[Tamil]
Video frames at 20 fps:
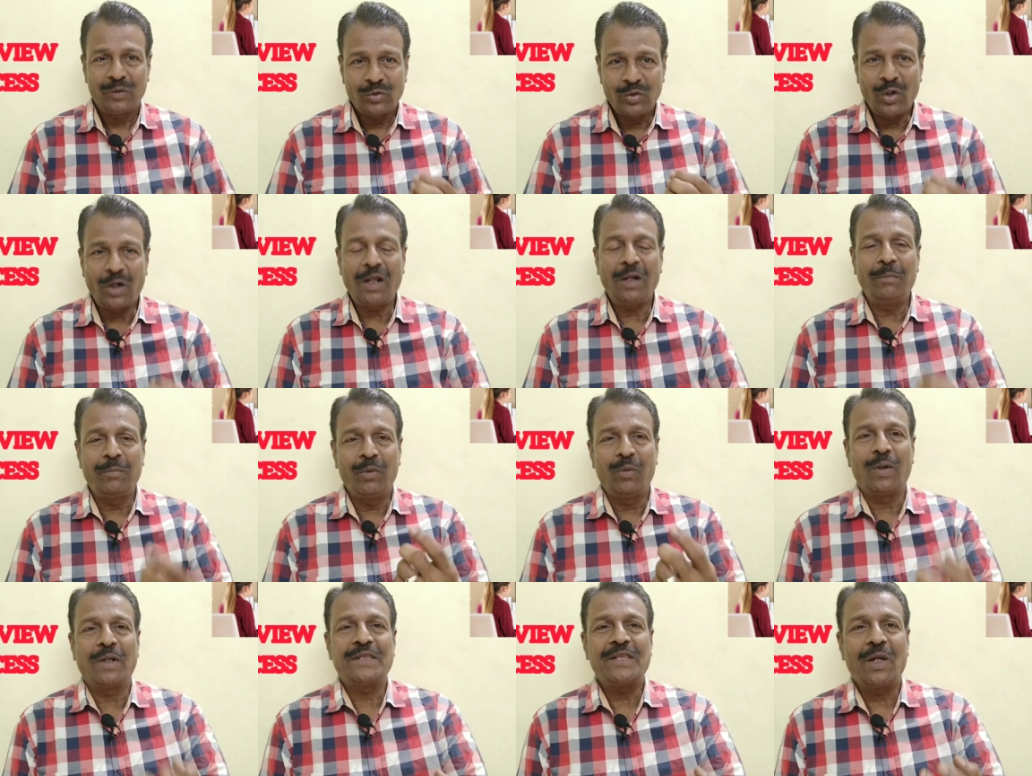தொடர்பு
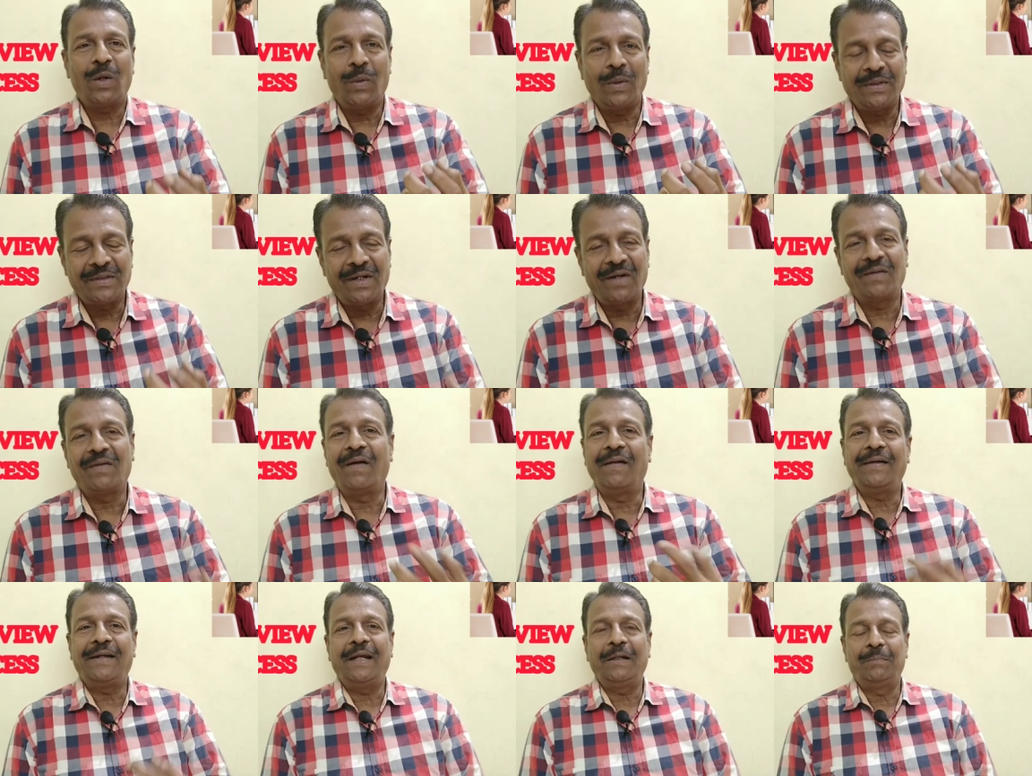ஒருத்தர் ஒருத்தரை
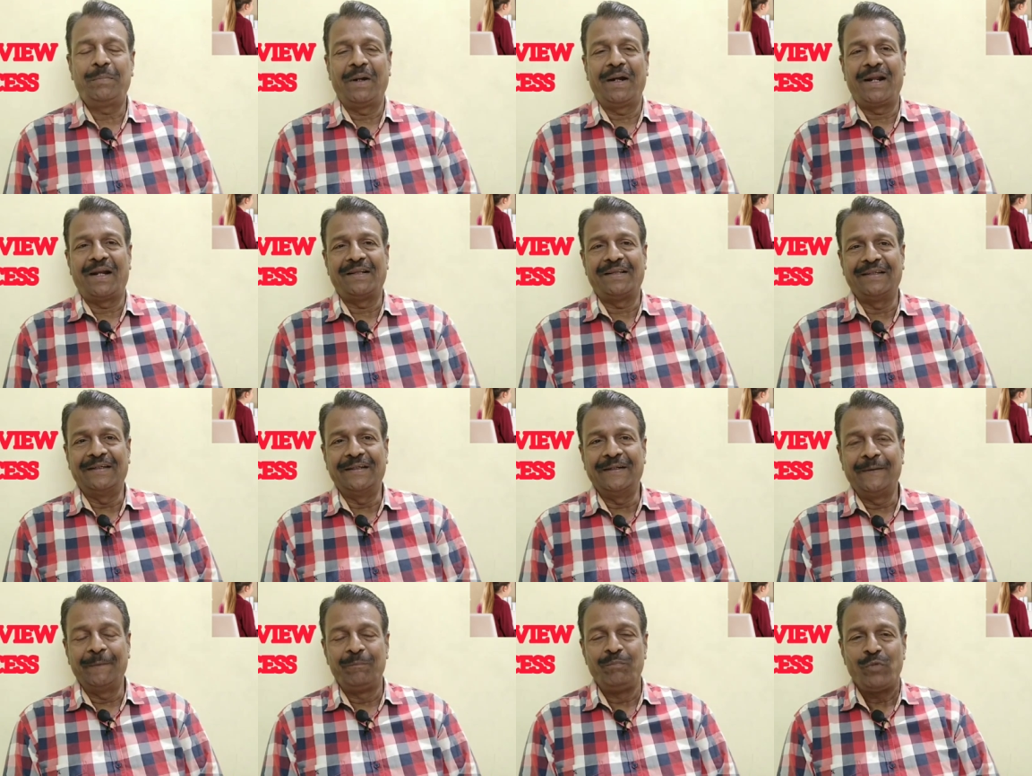காண்டாக்ட்
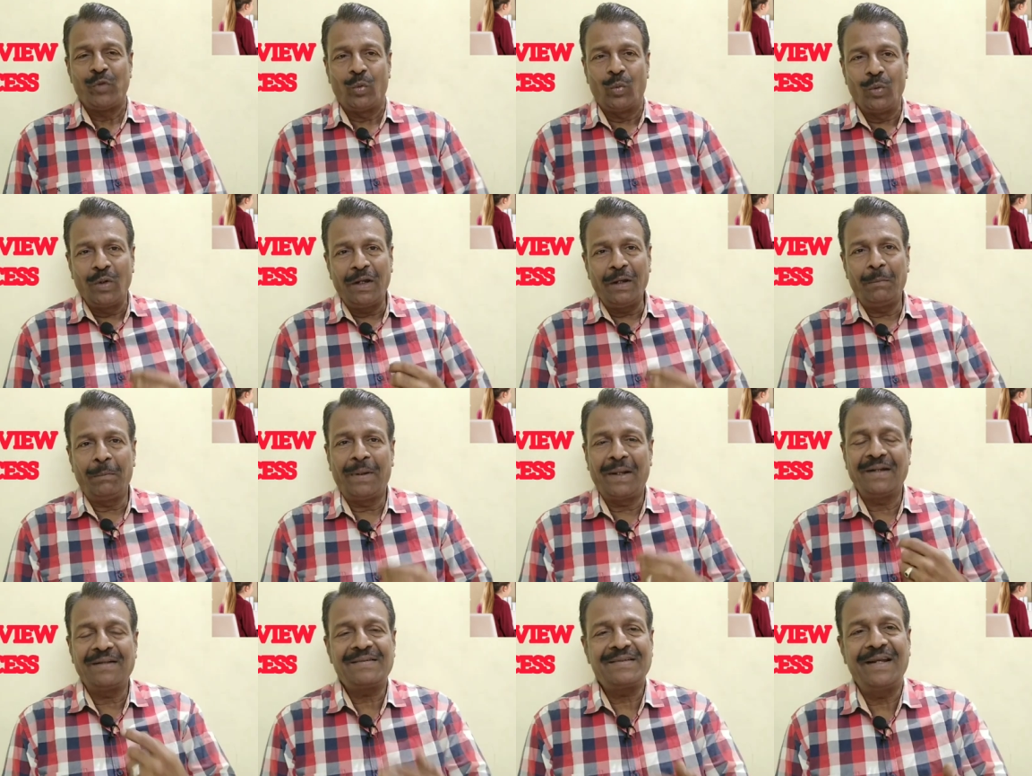பண்ணுறதுக்கு உங்கள்
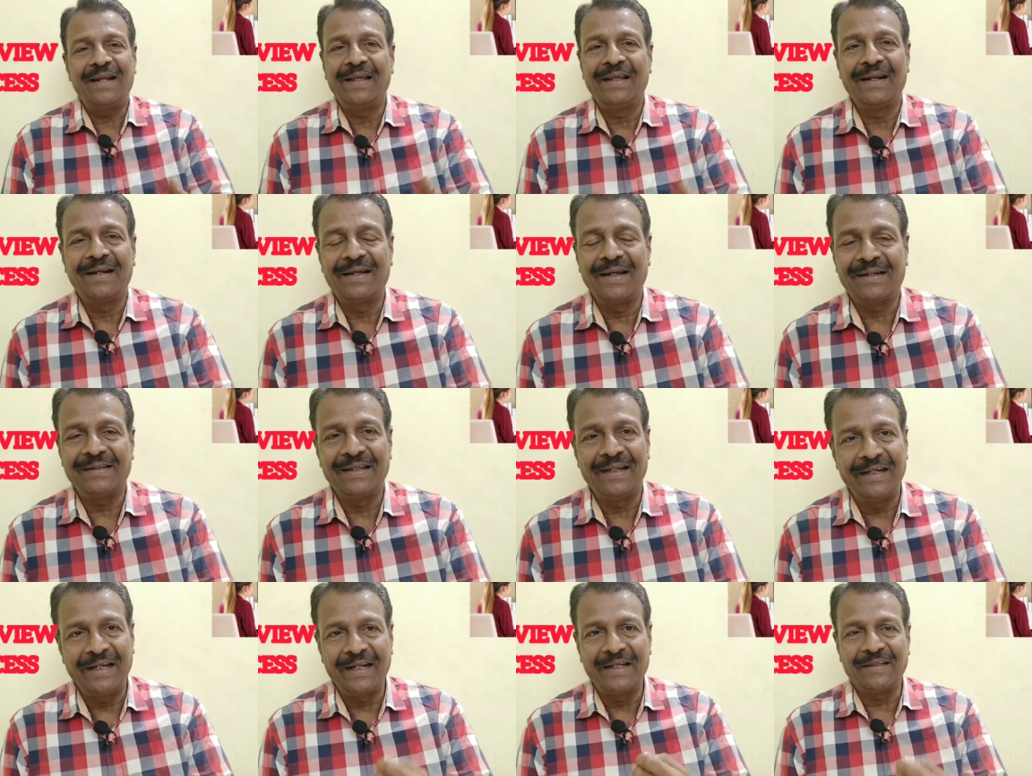மனசில்
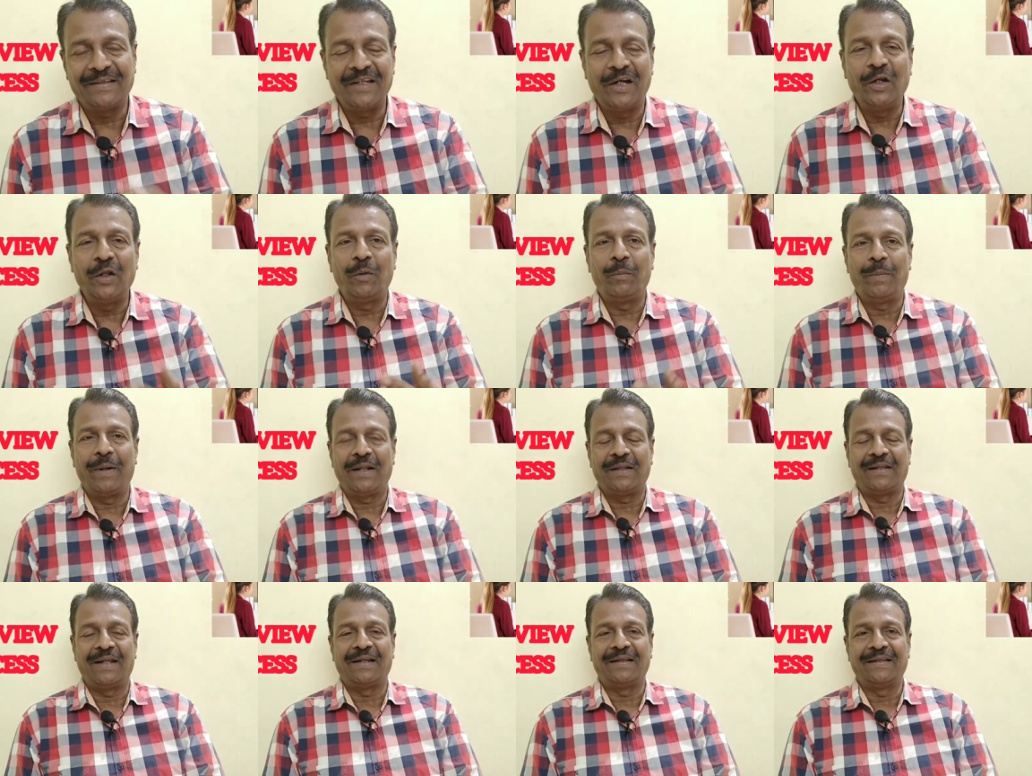இருக்கிறத நீங்கள்
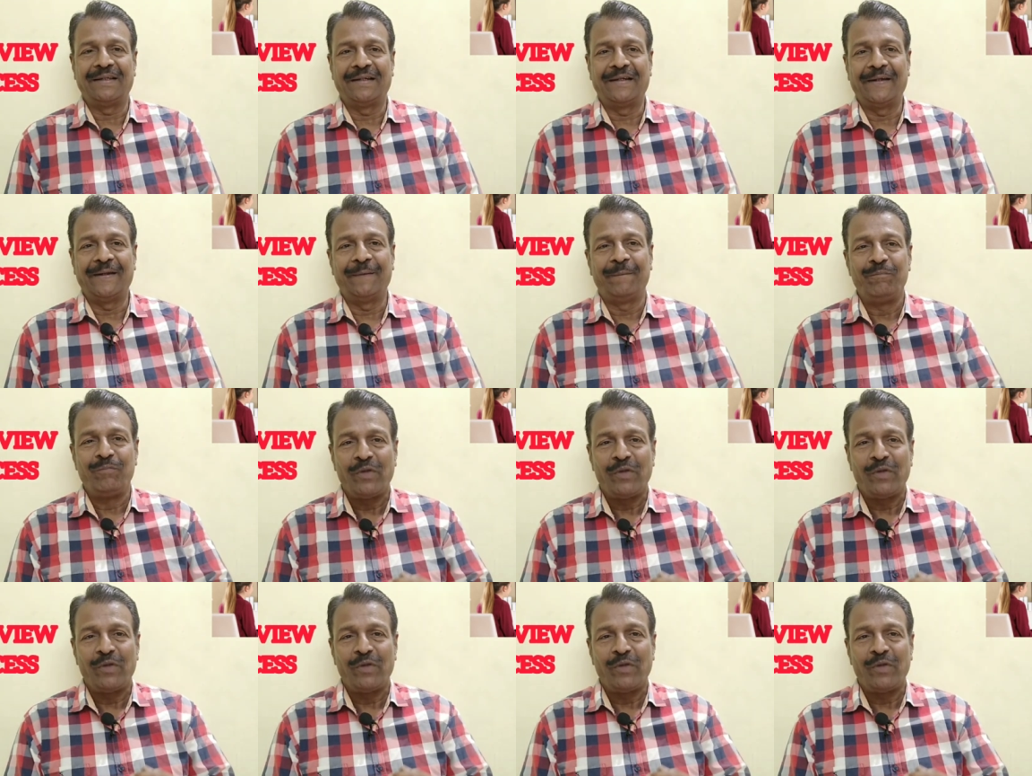தெளிவுபடுத்துறதுக்கு